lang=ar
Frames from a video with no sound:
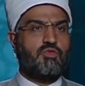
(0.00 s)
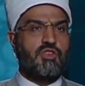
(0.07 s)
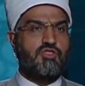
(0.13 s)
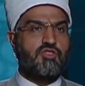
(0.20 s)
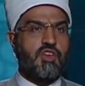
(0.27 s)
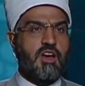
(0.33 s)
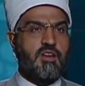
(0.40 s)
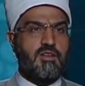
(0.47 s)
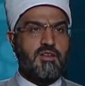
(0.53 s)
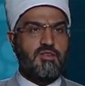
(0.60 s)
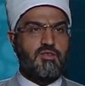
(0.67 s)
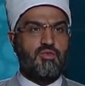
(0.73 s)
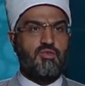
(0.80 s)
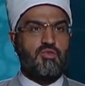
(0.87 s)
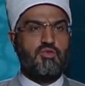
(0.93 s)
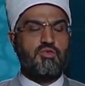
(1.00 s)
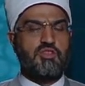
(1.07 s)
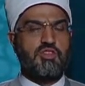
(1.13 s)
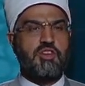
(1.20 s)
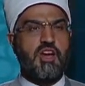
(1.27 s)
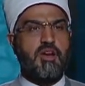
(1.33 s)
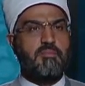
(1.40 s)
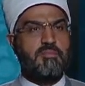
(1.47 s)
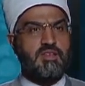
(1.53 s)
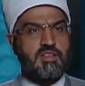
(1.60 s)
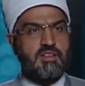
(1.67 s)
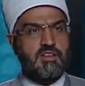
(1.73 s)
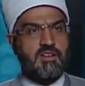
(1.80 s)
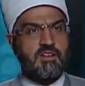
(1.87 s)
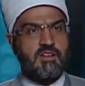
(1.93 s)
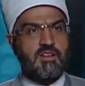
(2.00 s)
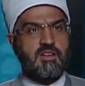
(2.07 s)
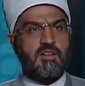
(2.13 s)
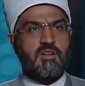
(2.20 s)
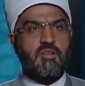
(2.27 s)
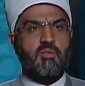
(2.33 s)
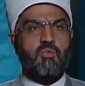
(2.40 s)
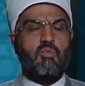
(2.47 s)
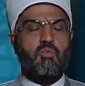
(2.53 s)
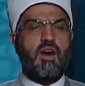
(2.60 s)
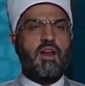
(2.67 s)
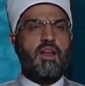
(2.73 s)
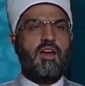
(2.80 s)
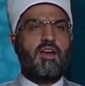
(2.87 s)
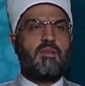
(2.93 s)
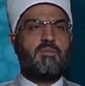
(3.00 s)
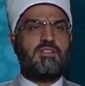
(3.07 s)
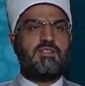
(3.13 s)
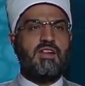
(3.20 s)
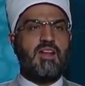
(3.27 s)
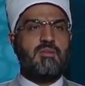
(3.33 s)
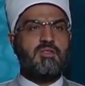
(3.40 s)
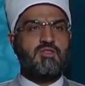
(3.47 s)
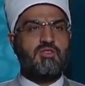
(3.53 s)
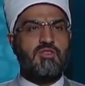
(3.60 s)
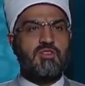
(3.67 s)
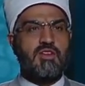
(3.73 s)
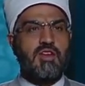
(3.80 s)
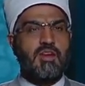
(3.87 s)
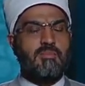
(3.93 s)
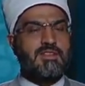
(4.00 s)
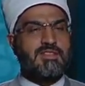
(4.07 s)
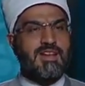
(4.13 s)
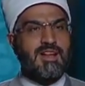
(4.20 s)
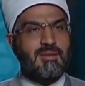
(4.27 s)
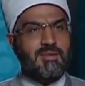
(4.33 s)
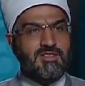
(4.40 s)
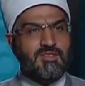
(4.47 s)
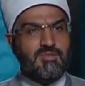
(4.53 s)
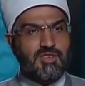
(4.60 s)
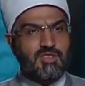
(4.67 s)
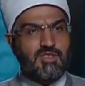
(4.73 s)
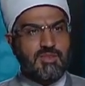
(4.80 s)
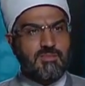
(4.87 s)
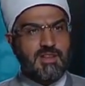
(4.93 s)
تشا... يتشائم بيه ولا المساله مشيت هي مساله بس مشيت